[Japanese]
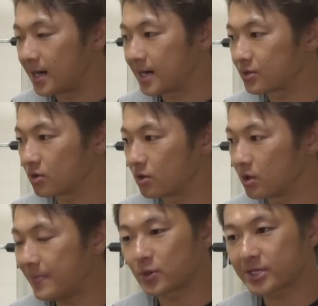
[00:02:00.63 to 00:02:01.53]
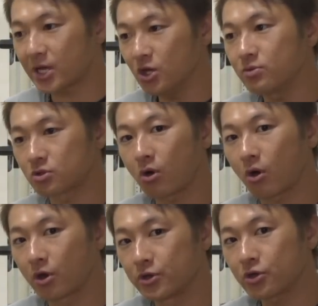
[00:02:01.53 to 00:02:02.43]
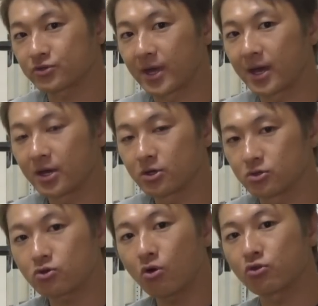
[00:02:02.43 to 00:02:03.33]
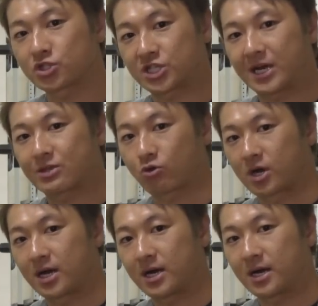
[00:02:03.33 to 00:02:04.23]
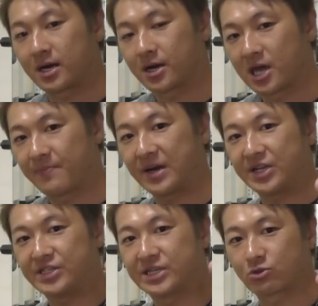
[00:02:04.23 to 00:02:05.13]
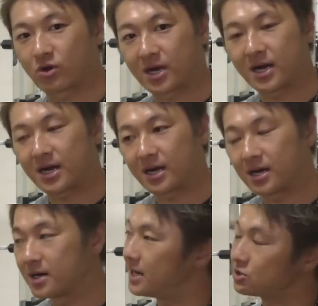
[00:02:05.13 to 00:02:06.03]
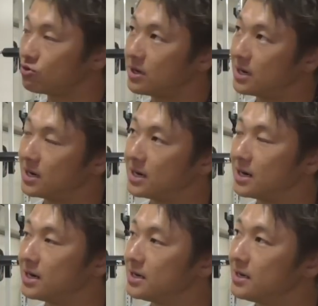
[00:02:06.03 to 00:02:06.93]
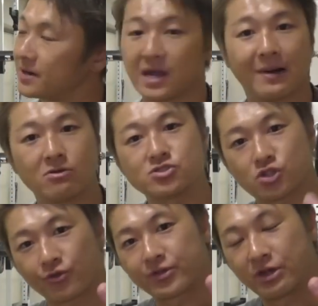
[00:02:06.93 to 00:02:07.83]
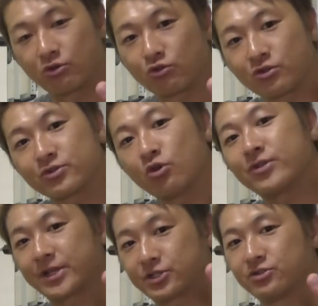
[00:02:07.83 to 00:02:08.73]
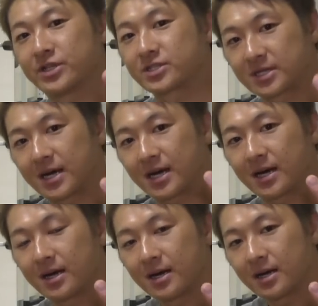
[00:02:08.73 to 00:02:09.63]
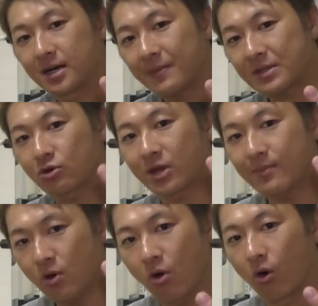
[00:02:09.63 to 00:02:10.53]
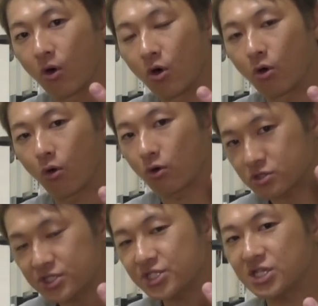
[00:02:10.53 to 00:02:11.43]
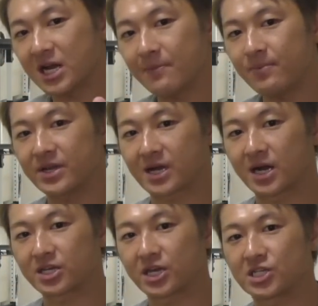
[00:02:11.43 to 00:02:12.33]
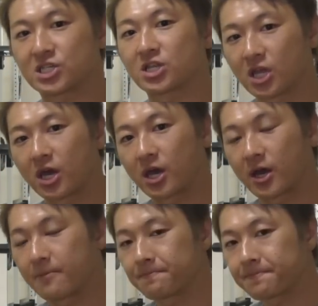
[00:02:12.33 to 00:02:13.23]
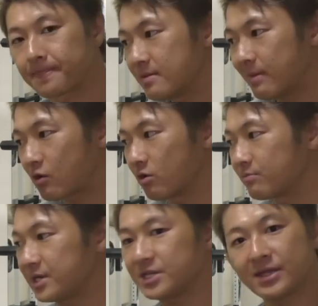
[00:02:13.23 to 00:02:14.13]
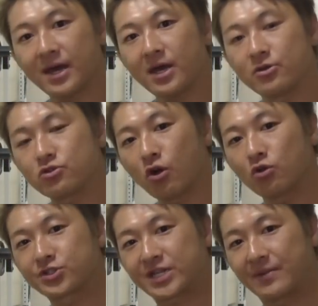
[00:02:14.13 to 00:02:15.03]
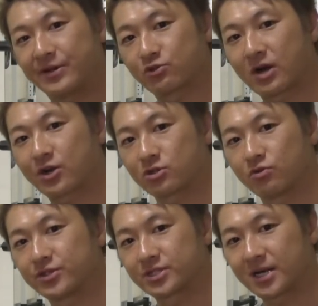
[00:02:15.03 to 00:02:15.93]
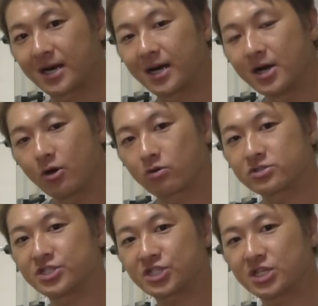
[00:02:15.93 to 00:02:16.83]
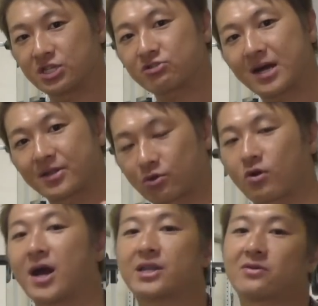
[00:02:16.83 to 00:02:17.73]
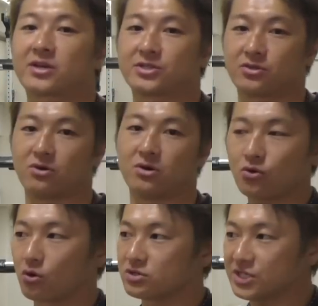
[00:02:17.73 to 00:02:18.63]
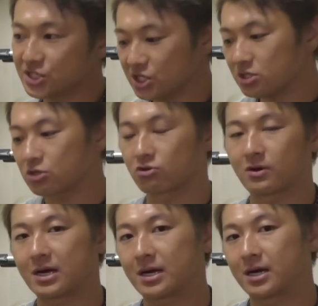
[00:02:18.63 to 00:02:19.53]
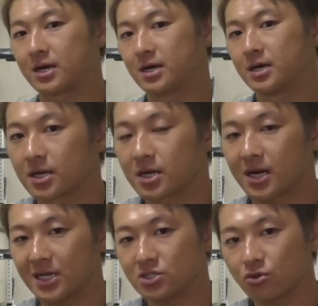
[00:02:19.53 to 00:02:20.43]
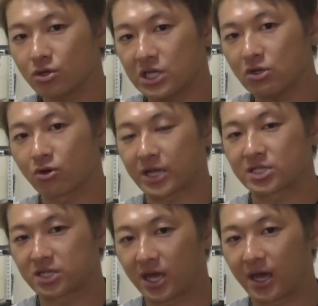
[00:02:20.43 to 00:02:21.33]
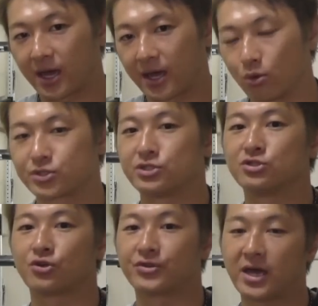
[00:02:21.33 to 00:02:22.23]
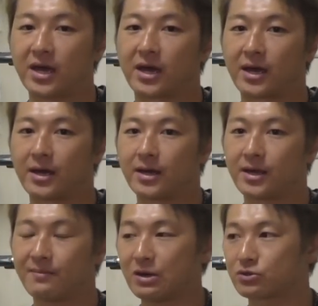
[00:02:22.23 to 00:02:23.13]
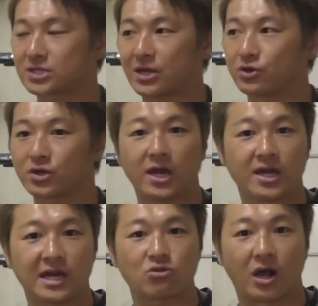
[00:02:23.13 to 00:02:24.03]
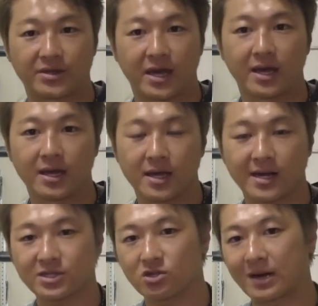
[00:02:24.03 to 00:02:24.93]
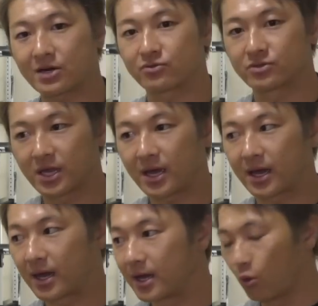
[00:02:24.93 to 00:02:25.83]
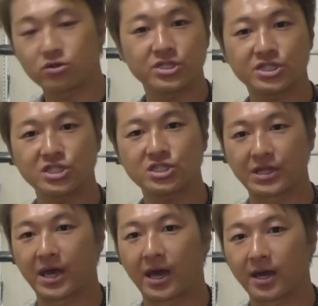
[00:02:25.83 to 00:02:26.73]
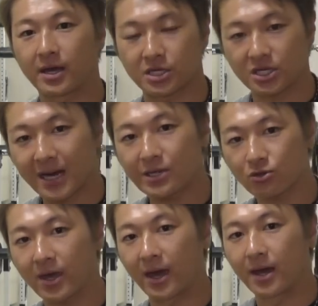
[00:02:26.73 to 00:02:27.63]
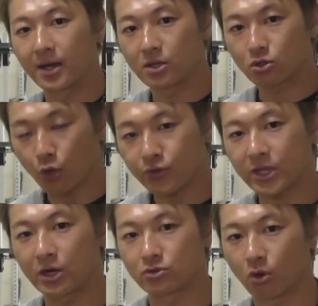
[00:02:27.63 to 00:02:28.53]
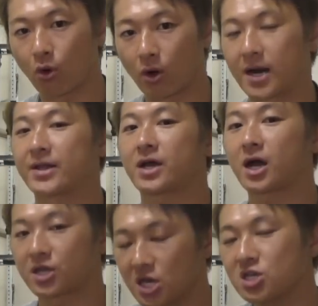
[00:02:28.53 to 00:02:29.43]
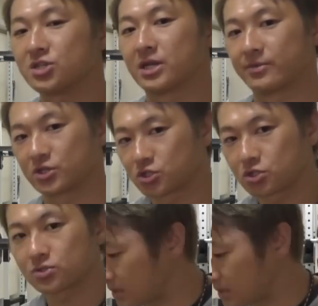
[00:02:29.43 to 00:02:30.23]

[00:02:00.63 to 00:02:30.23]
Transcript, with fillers: あのー、やっぱお酒飲むとよくねウコンの力とかヘパリーゼとか、あとはレバウルソっていうのを飲んだりするんですが、やっぱどれもオルニチンがやっぱり関係してて、まあ、コンビニでねウコンの力見ると分かると思うんですが、オルニチンいくらってこう書いてあるわけですよ。このオルニチンっていうのは肝臓の機能の助けをするので、まあ、二日酔いの軽減とかね、あんなのもあるんで、オルニチンってね意外とね取ってると体が元気になります。